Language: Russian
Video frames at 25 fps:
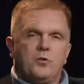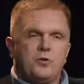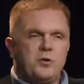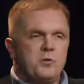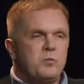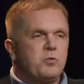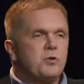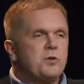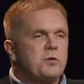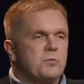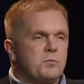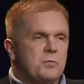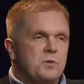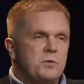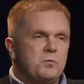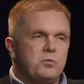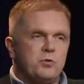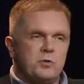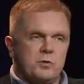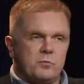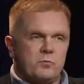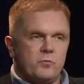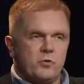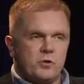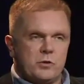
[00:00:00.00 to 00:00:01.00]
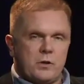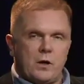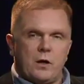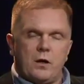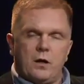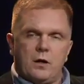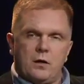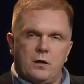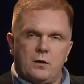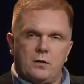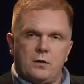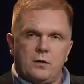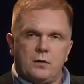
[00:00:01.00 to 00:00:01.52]
Ну, не будем, не будем вот
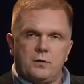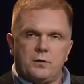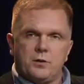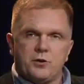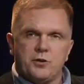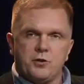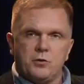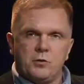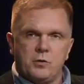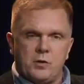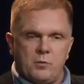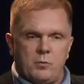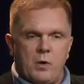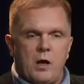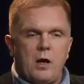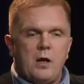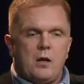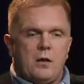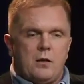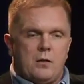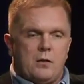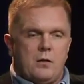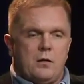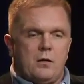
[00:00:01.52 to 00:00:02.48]
о, о тяжелом. Да.